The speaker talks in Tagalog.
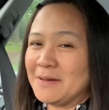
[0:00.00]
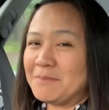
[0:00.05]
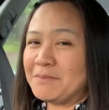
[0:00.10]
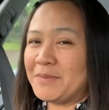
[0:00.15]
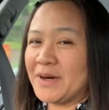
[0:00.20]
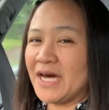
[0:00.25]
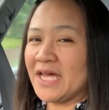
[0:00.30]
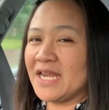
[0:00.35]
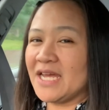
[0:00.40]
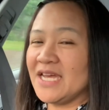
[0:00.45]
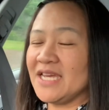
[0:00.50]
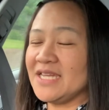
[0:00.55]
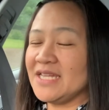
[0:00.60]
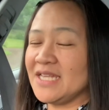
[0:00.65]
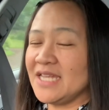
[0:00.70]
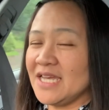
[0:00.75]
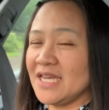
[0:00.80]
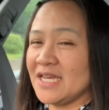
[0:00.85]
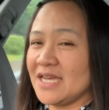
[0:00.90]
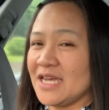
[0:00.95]
para
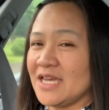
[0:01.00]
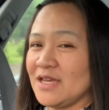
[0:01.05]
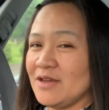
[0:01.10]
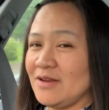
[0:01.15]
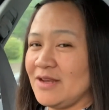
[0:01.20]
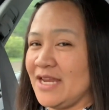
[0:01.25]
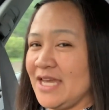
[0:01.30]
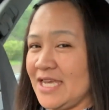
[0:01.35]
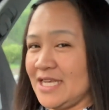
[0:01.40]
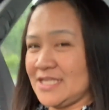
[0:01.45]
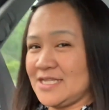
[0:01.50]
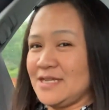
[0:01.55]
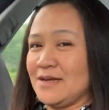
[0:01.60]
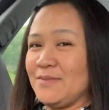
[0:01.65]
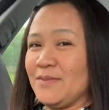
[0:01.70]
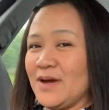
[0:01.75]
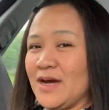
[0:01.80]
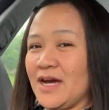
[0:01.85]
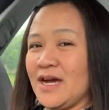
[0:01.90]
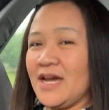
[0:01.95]
hindi kayo late sa
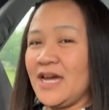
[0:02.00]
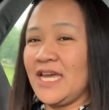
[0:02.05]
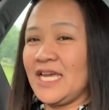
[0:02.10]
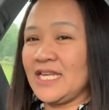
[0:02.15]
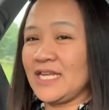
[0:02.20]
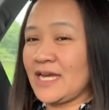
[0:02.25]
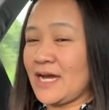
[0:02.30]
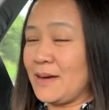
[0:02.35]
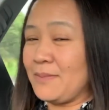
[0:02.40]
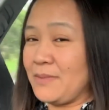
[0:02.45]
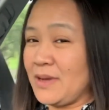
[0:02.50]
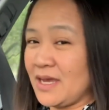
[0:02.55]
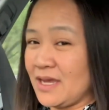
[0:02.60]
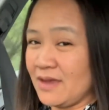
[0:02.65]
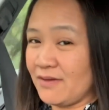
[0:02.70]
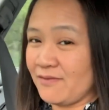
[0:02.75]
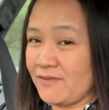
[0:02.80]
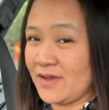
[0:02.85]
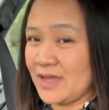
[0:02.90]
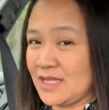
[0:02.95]
mga
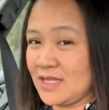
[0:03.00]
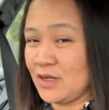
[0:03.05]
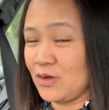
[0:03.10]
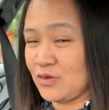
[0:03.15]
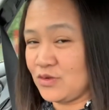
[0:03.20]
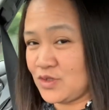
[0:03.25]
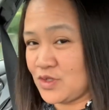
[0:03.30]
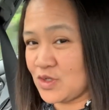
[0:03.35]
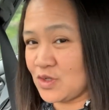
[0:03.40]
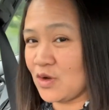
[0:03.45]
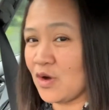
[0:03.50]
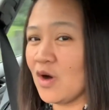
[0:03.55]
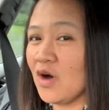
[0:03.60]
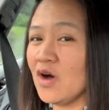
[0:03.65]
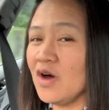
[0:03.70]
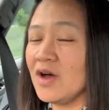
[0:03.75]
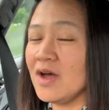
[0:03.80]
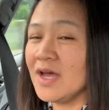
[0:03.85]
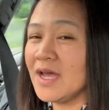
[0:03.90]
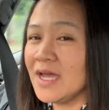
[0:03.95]
incoming videos ko.